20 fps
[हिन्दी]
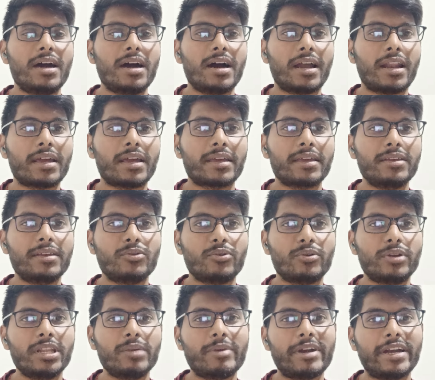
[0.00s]
हालांकि
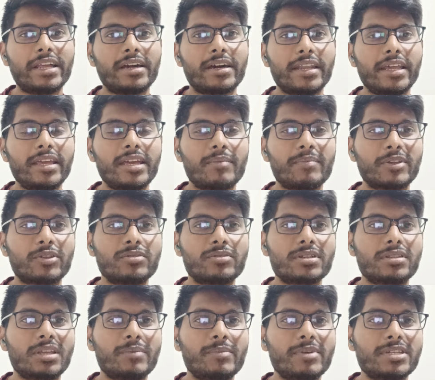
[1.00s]
धोनी ने बैटिंग करी यहाँ पे तो
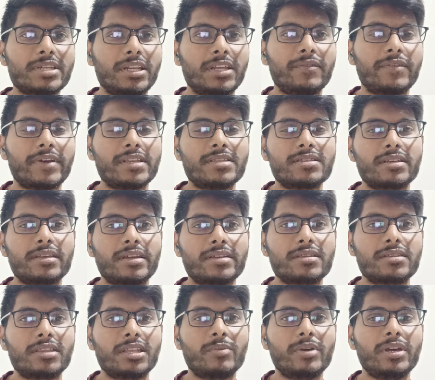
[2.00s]
जितने भी चेन्नई फैंस हैं या
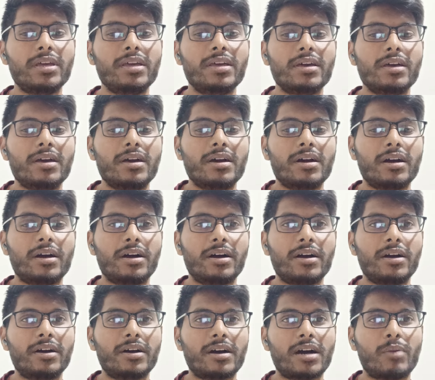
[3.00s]
जितने भी
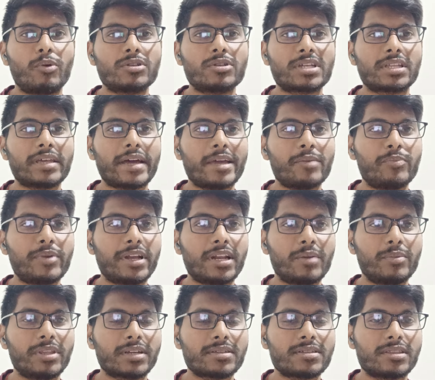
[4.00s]
आप बोल सकते हैं आई
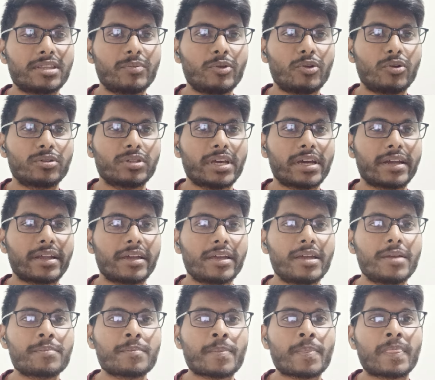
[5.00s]
अभी तक जितने भी लोग देख रहे
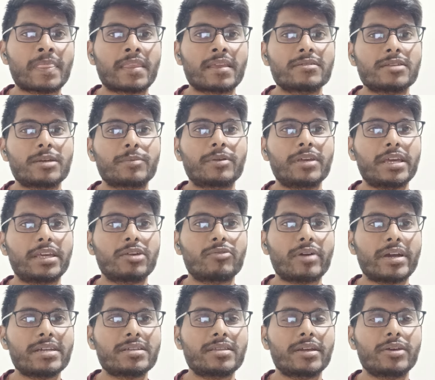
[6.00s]
हैं सबकी एक ही
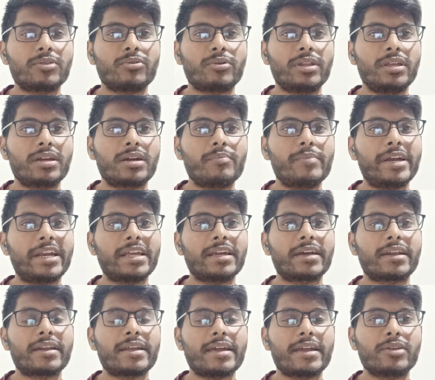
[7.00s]
ख्वाहिश थी कि धोनी कब बैटिंग
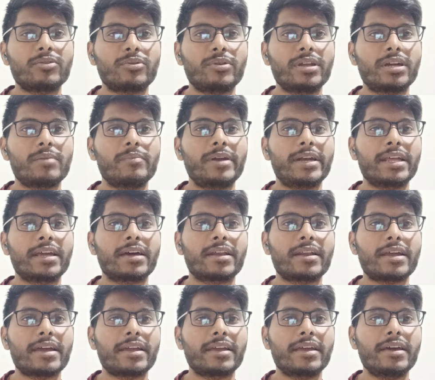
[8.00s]
करना आएंगे धोनी कब बैटिंग
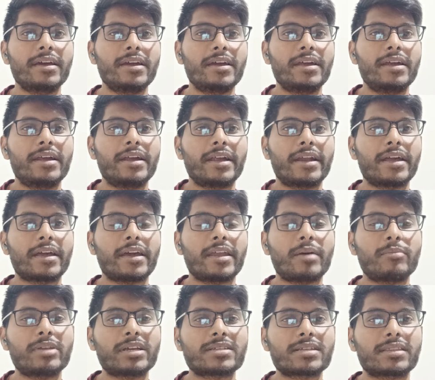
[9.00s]
करना आएंगे एंड अगेन
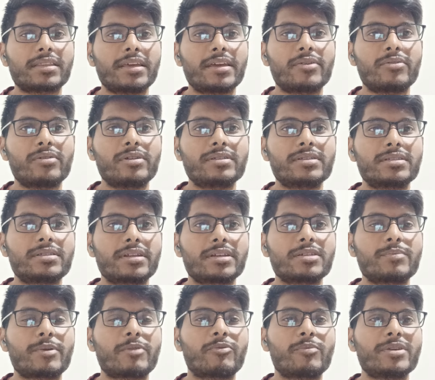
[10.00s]
आप देख सकते हैं कि उन्होंने जिस तरीके
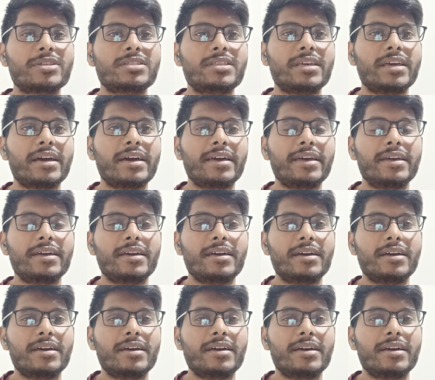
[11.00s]
से परफॉर्मेंस दिया है